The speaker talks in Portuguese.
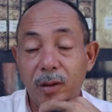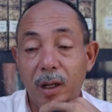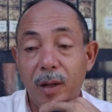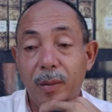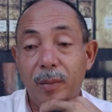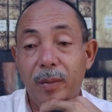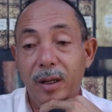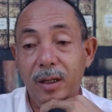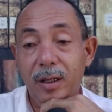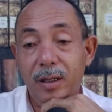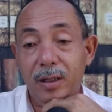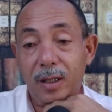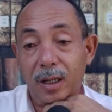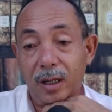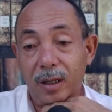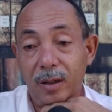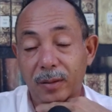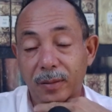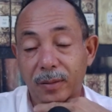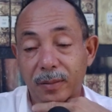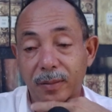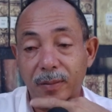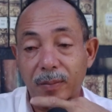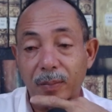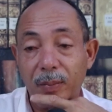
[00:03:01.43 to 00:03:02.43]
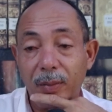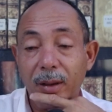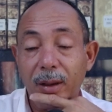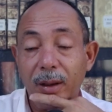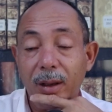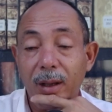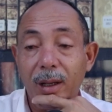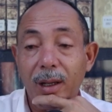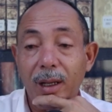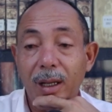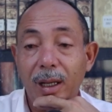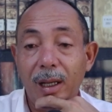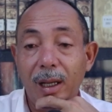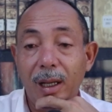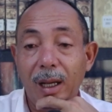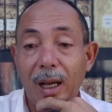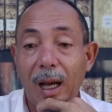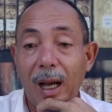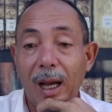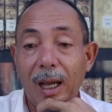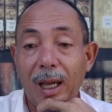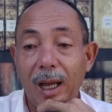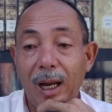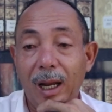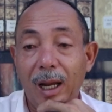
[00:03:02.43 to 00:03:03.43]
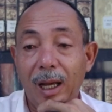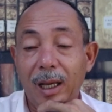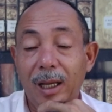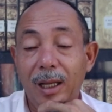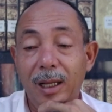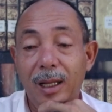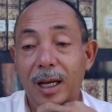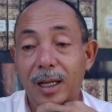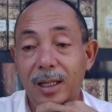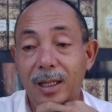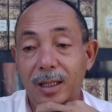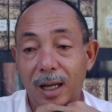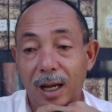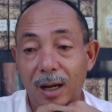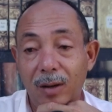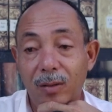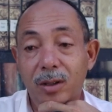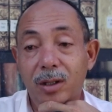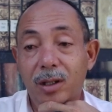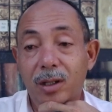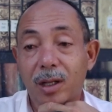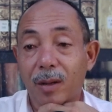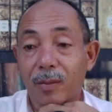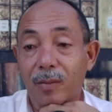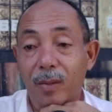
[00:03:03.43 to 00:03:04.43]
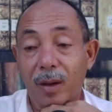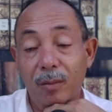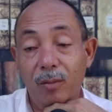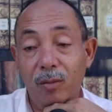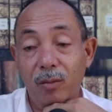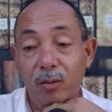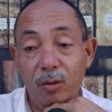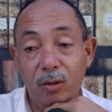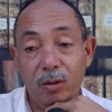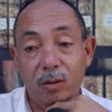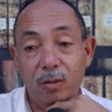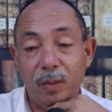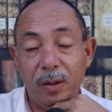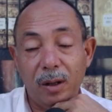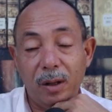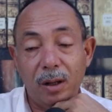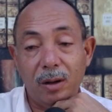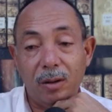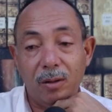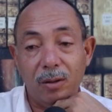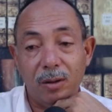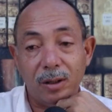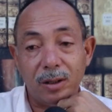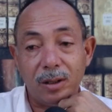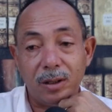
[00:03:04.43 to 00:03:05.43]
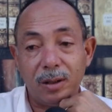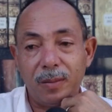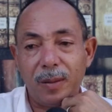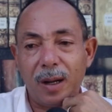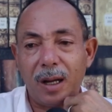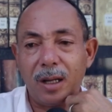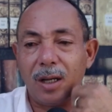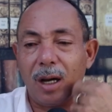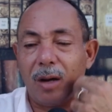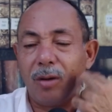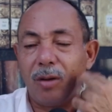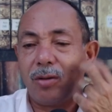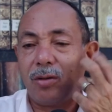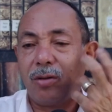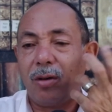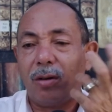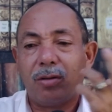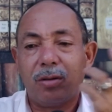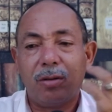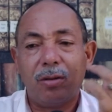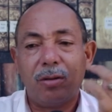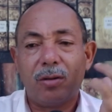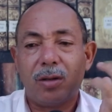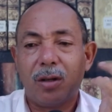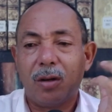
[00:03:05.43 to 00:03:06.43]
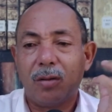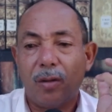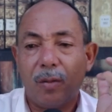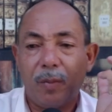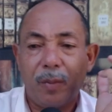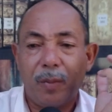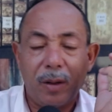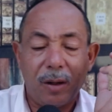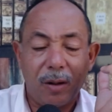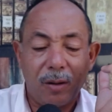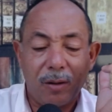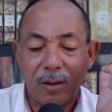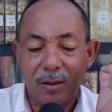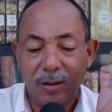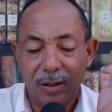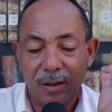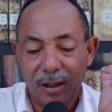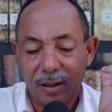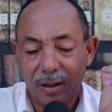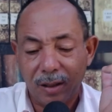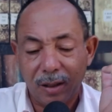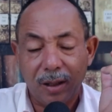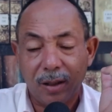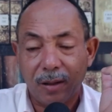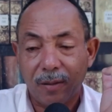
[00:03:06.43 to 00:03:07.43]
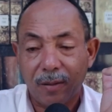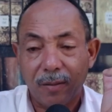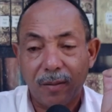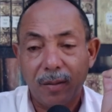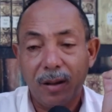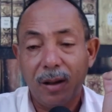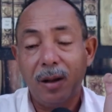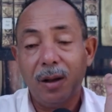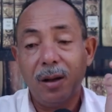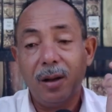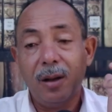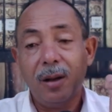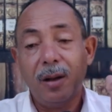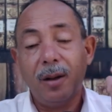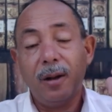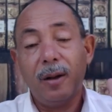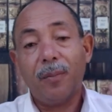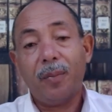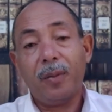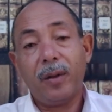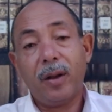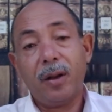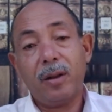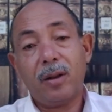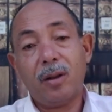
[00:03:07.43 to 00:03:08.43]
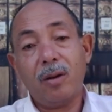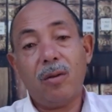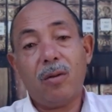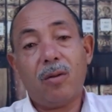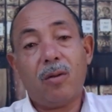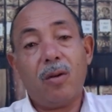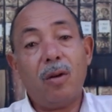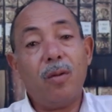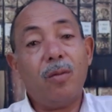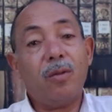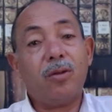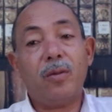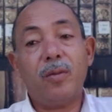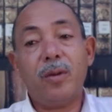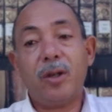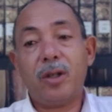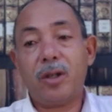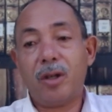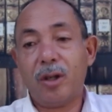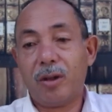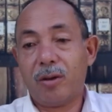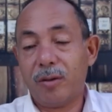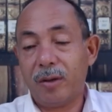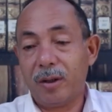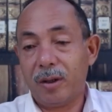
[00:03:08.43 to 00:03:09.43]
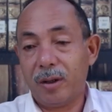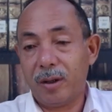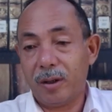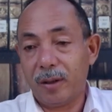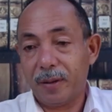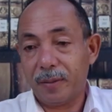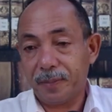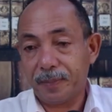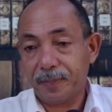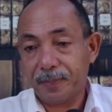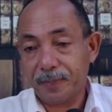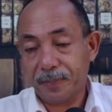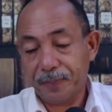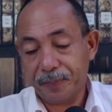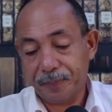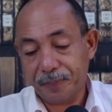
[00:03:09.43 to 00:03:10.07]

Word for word: também são. Aquela que das águas também é muito perigosa. Mas já os outros não são tão perigosos assim, não. Então, como substituir?